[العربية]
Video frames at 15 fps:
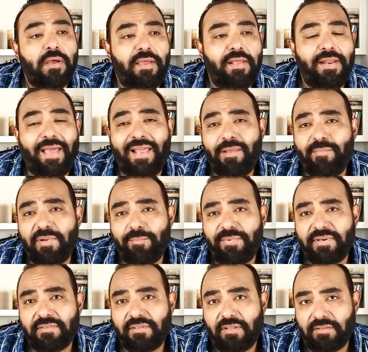العالم
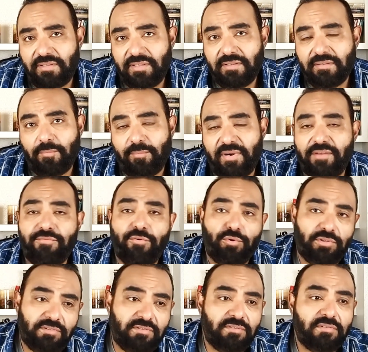البريطاني
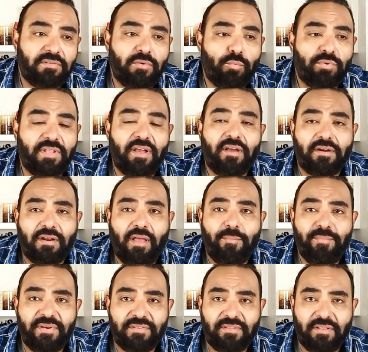بريفولت وده جراح
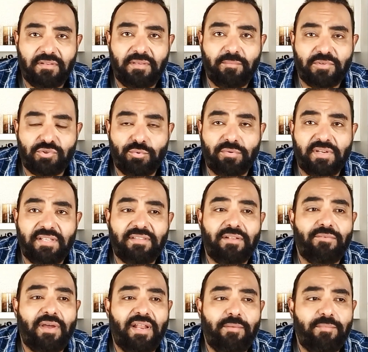بريطاني مشهور
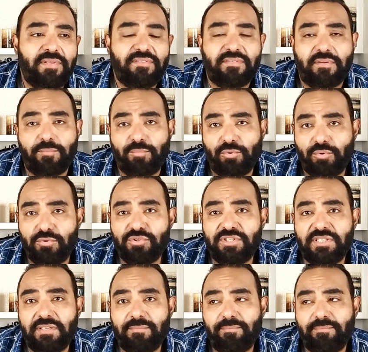جدا وعالم
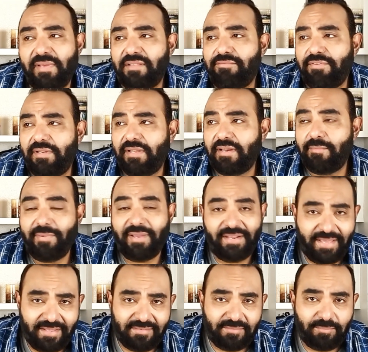انثروبولوجي مات في
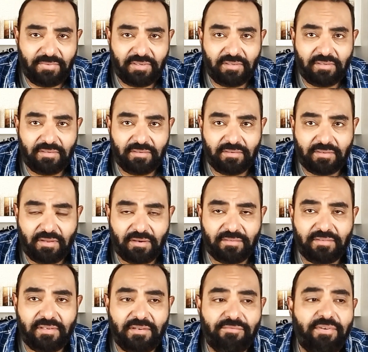الاربعينات من
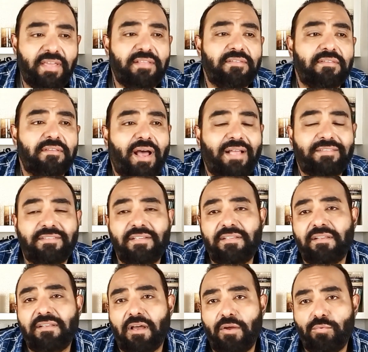القرن اللي فات حط
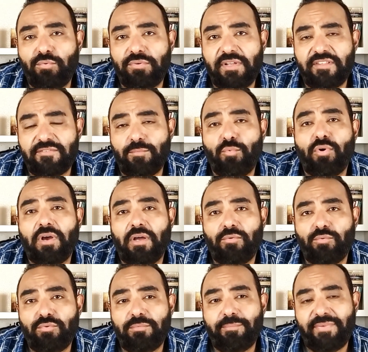لنا قانون اسمه
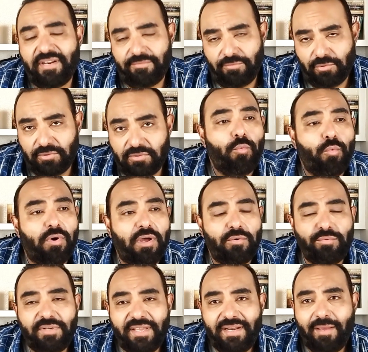قانون بريفولت
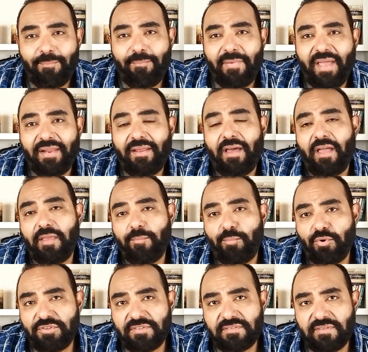وقانون هنا بمعنى
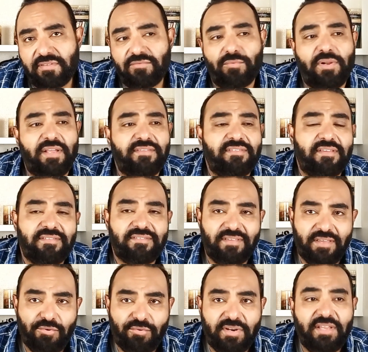هايبوثيسز وليس
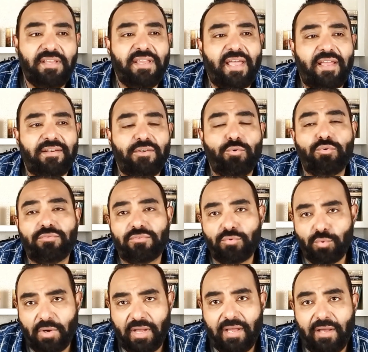ثيوري يعني
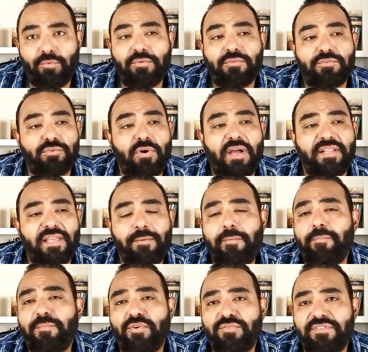اطروحه والاطروحه دايما
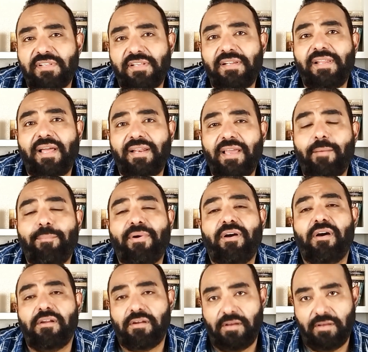بيستدل عليها
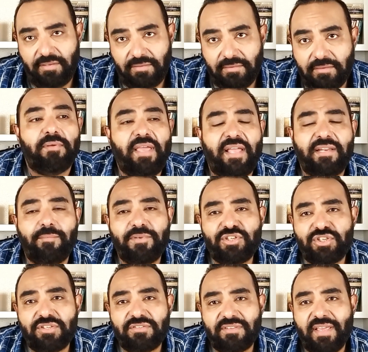بقرائن يعني
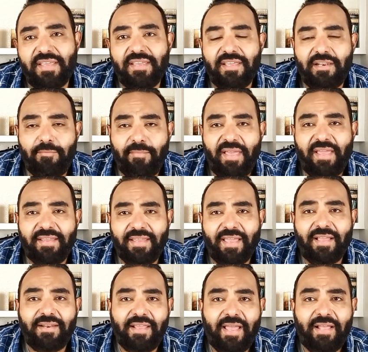مش زي الماء
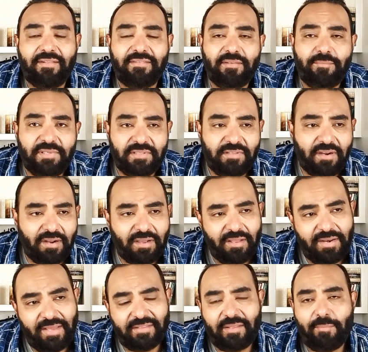يغلي عند 100 درجه
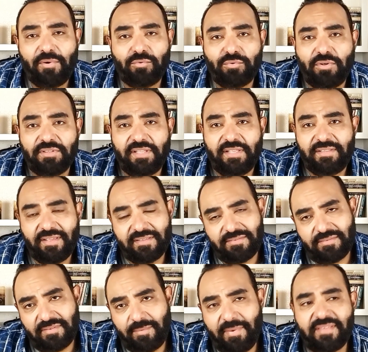لا ده موضوع تاني ده
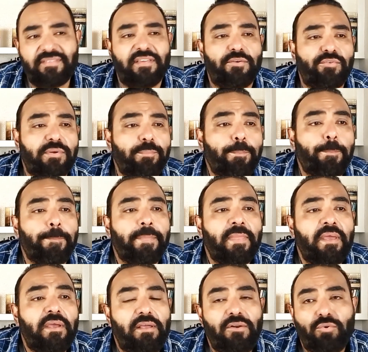يبقى ثيوري
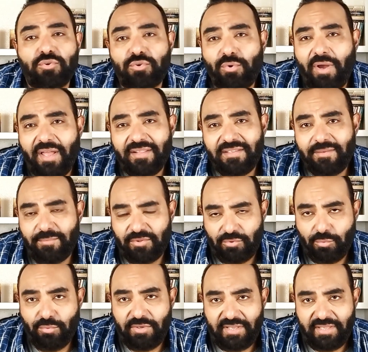الأطروحة دي
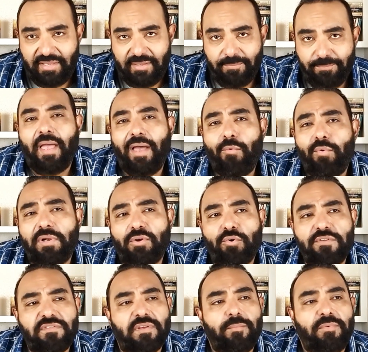بتقول إيه؟ أول
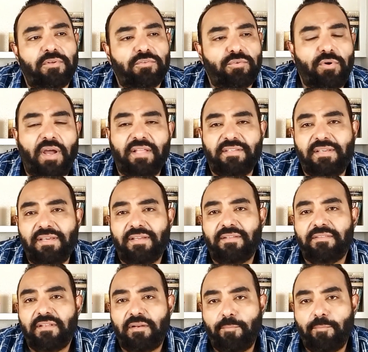جزء من الأطروحة دي إن